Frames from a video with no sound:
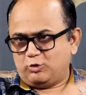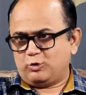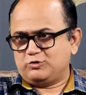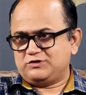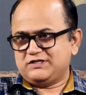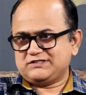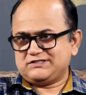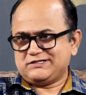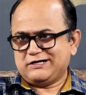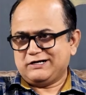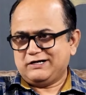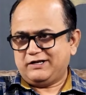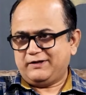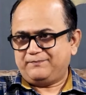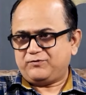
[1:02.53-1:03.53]
కొడుకు చేస్తున్నాడు
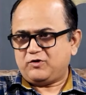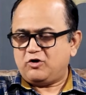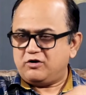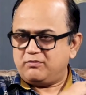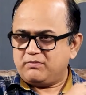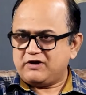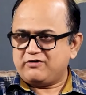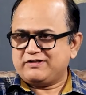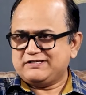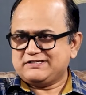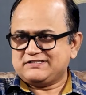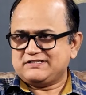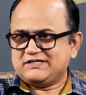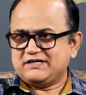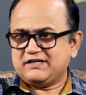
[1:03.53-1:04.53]
అంటే ఆర్ మనోడు
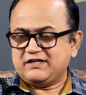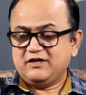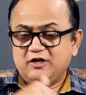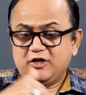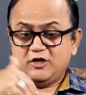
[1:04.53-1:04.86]
చేస్తున్నాడు అంటే